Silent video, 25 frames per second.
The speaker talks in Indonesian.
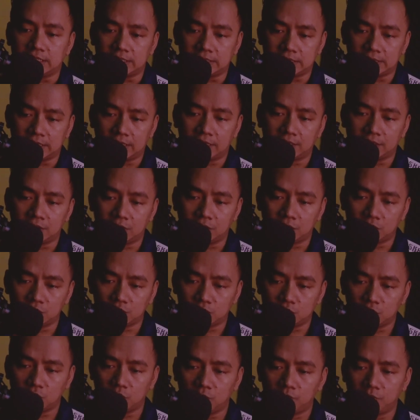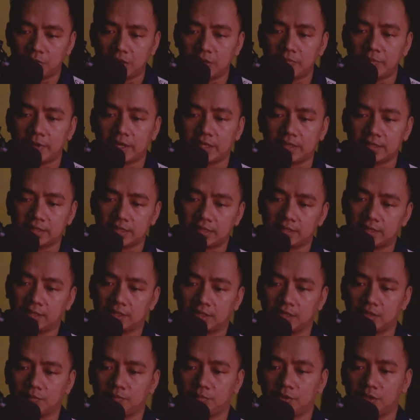Saya terus coba mainkan
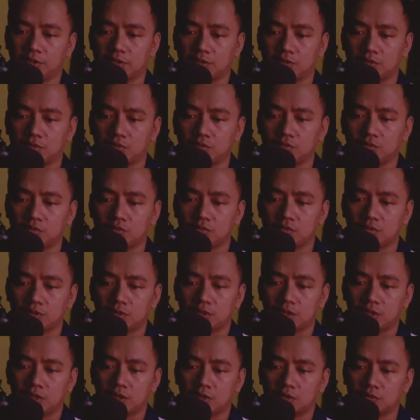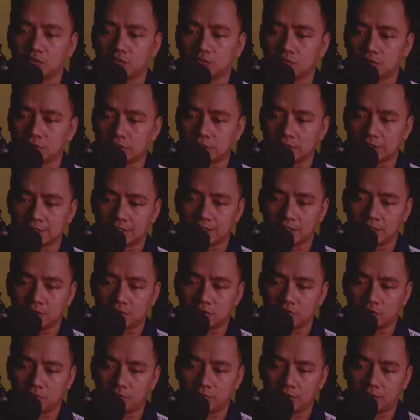gagang pintu, kunci saya
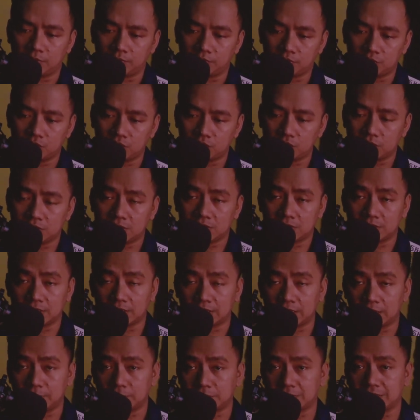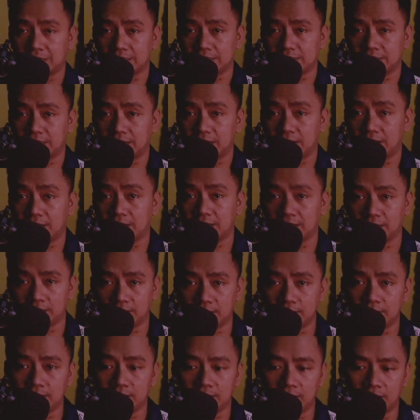coba pun tetap saja
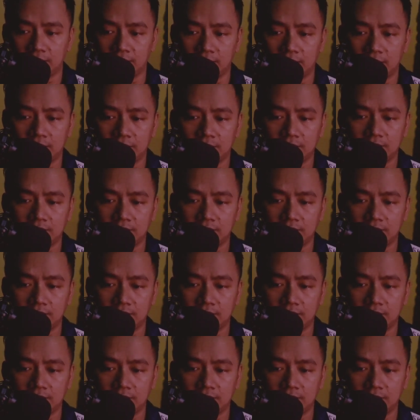nihil.